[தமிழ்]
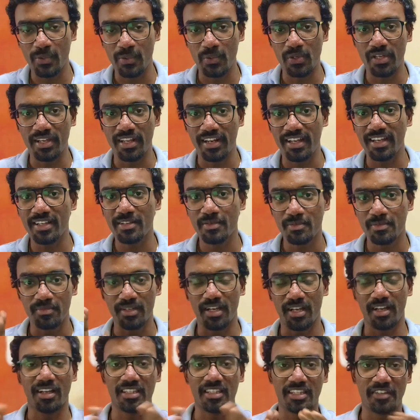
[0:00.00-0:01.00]
கொடுக்குறேன்
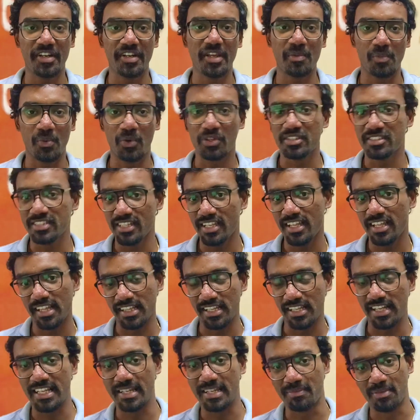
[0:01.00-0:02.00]
இந்த வீடியோ முடிச்சுட்டு
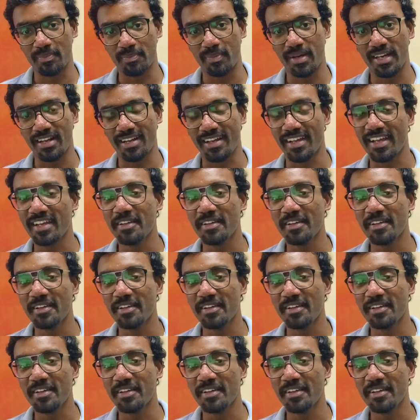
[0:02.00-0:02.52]
அந்த லிங்க் போய் பாருங்க